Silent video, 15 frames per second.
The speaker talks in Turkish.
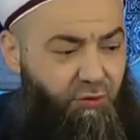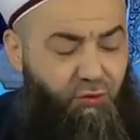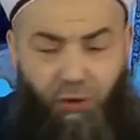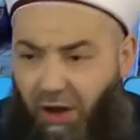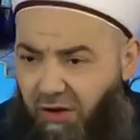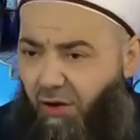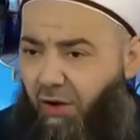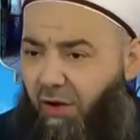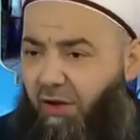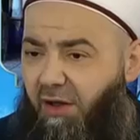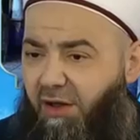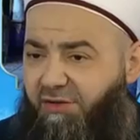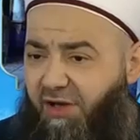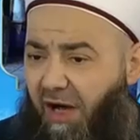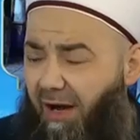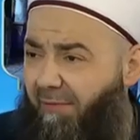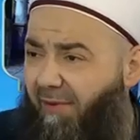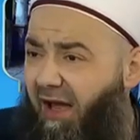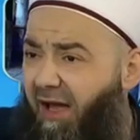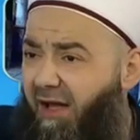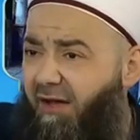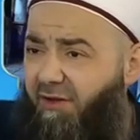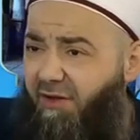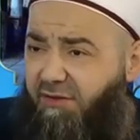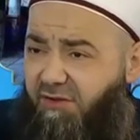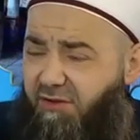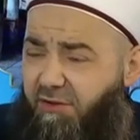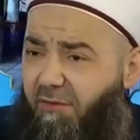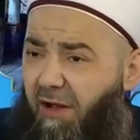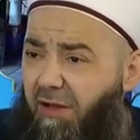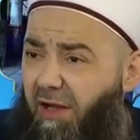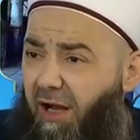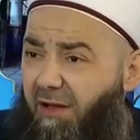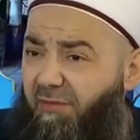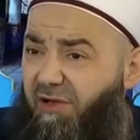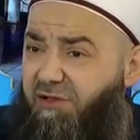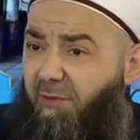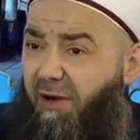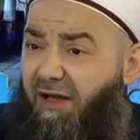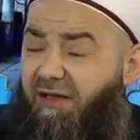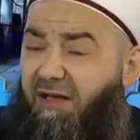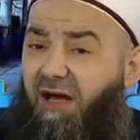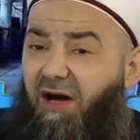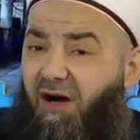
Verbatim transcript: Dolu. Sahabe, Rıdvanlı Ali Mecmain,